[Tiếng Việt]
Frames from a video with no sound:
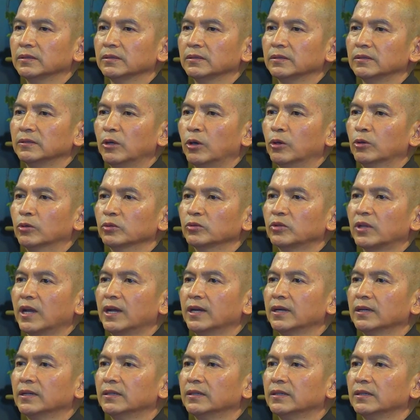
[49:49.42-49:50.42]
độ
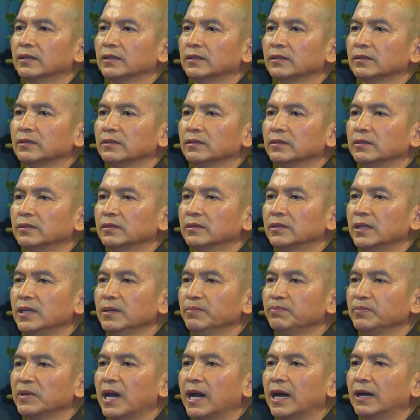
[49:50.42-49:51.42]
tăng tiếp
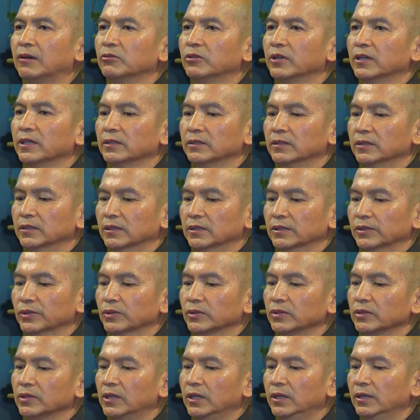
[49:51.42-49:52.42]
đạo đó,
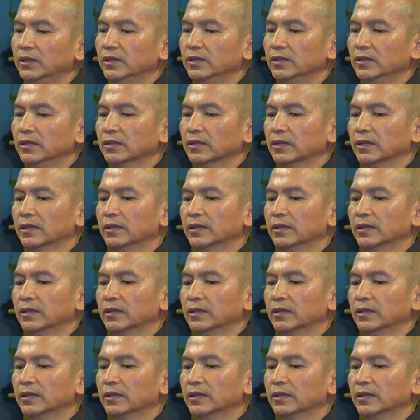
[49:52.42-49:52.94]
thì